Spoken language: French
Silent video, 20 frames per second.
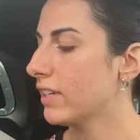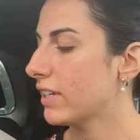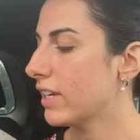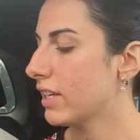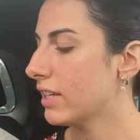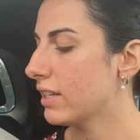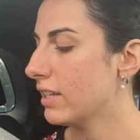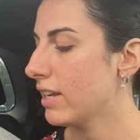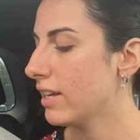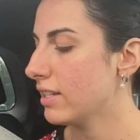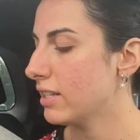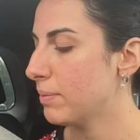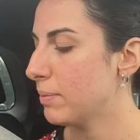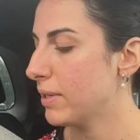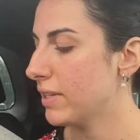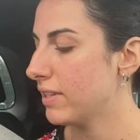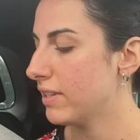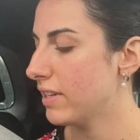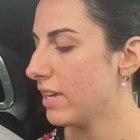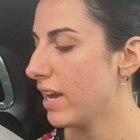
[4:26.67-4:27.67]
cadenas
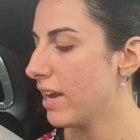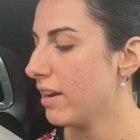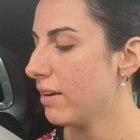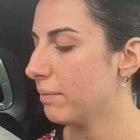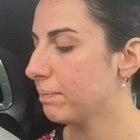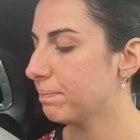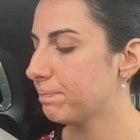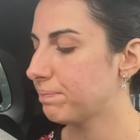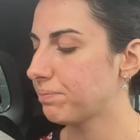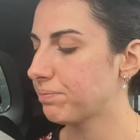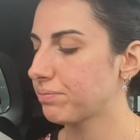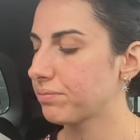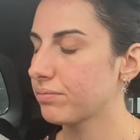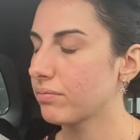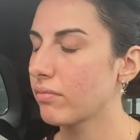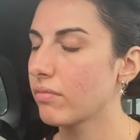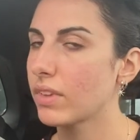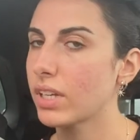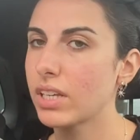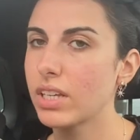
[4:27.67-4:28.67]
spécial
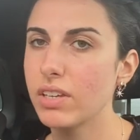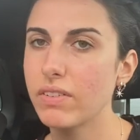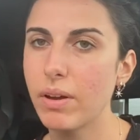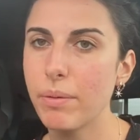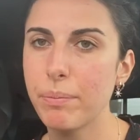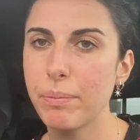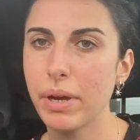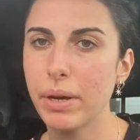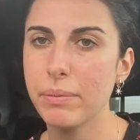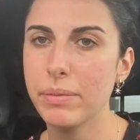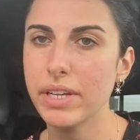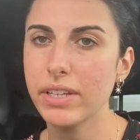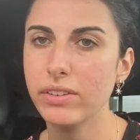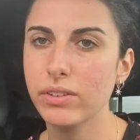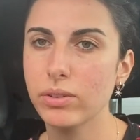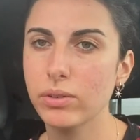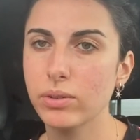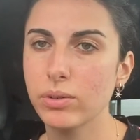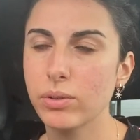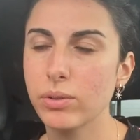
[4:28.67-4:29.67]
qui va me
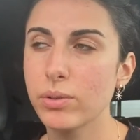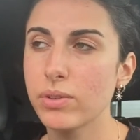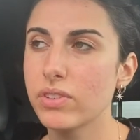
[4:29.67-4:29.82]
permettre de,